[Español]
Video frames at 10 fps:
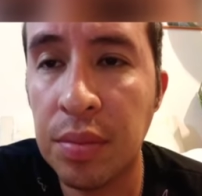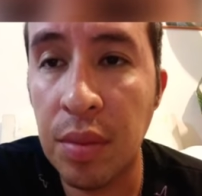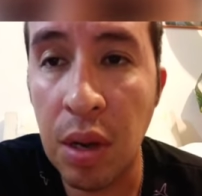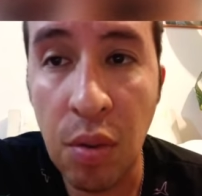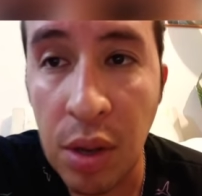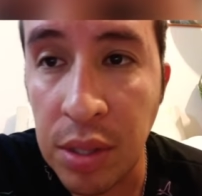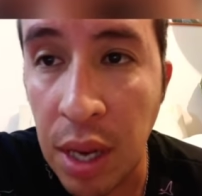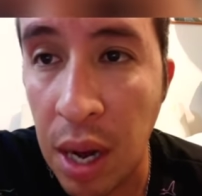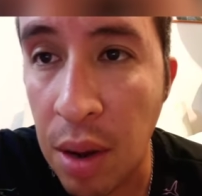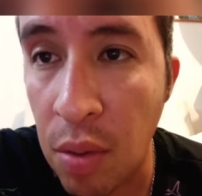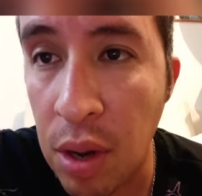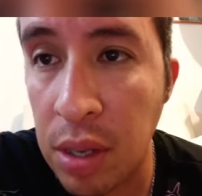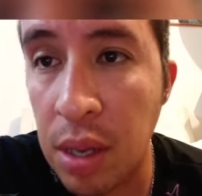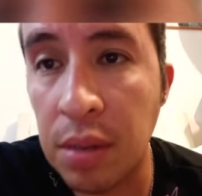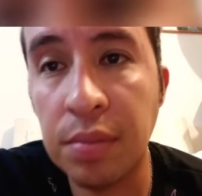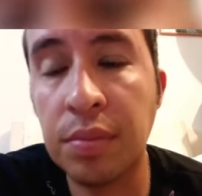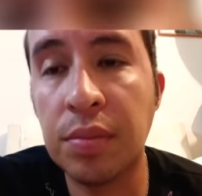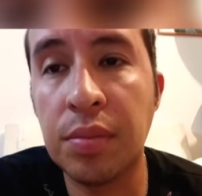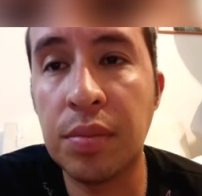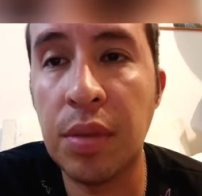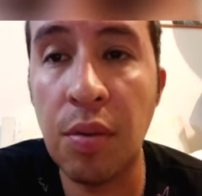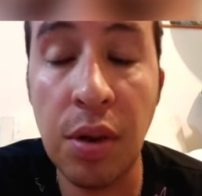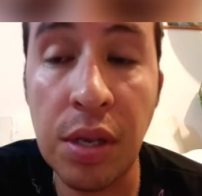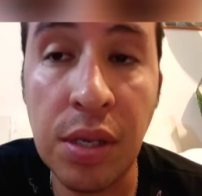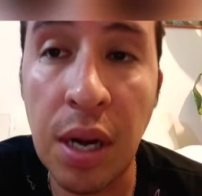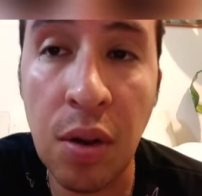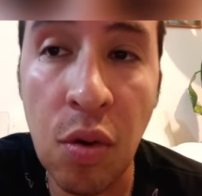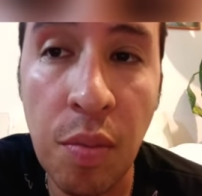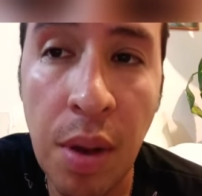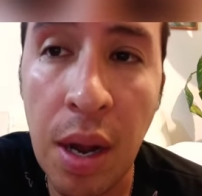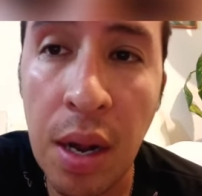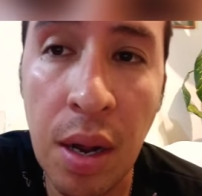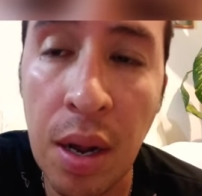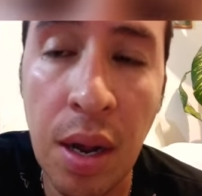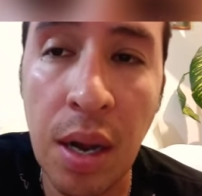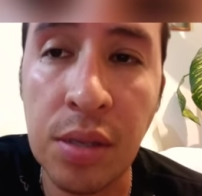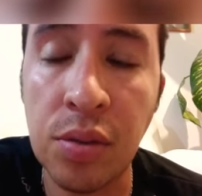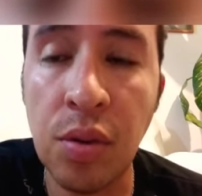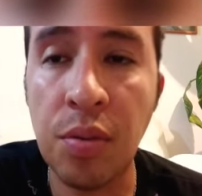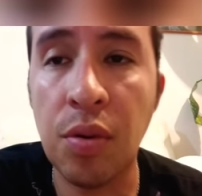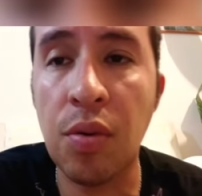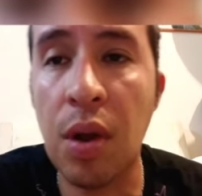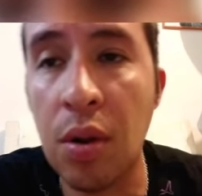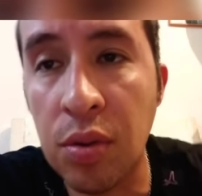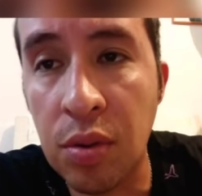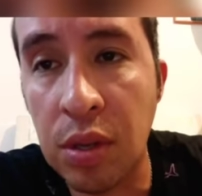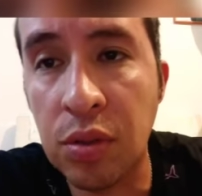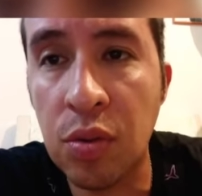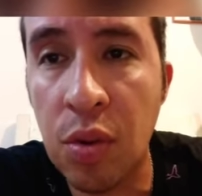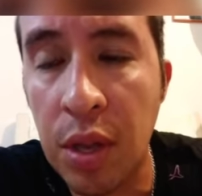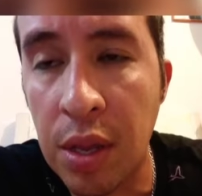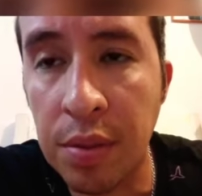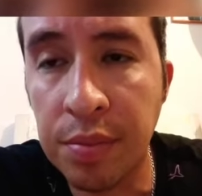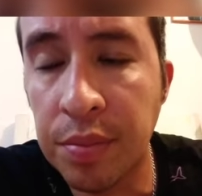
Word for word: Le voy a sacar la vuelta, le voy a echar la culpa al exnovio o al otro que estuvo allá.